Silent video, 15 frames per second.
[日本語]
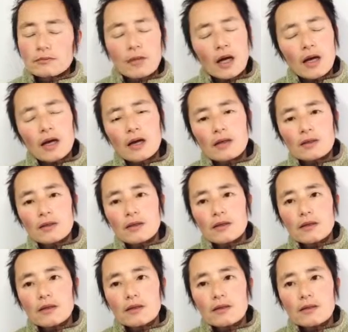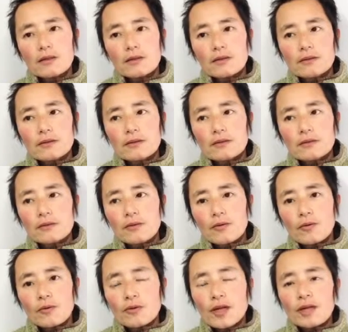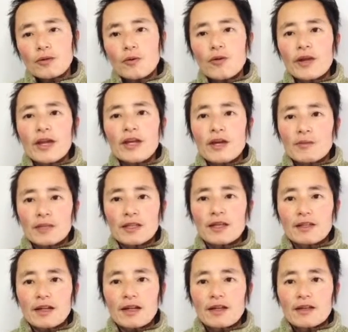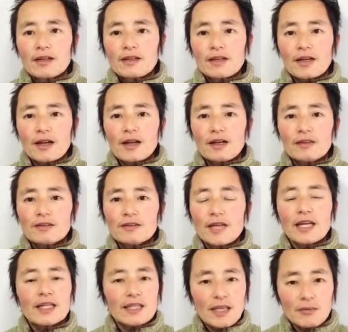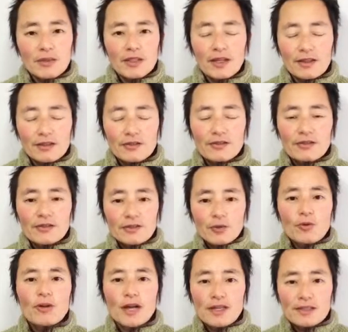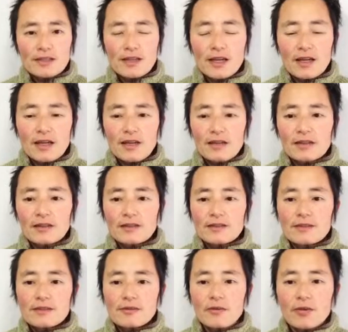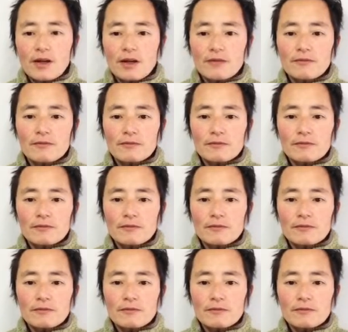まあ、オンラインの保険屋みたいな、なんか代理店みたいな紹介してそこから